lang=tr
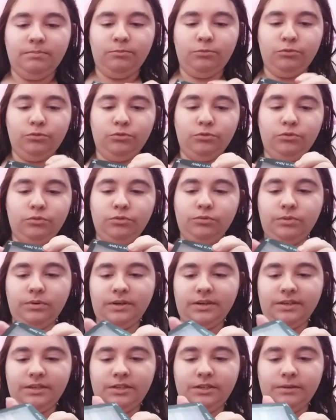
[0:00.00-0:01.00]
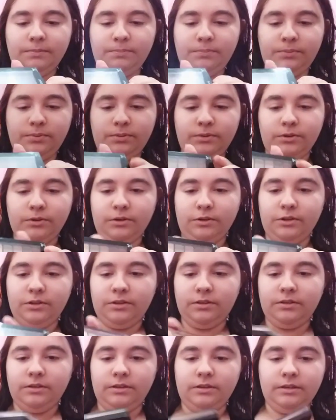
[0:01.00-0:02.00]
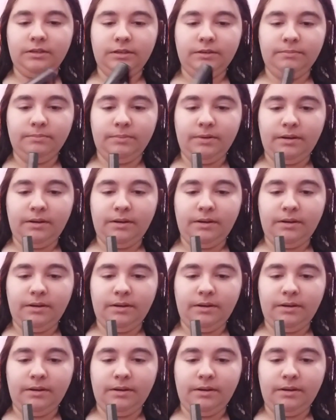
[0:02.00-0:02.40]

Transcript: Bunu açıp göstereyim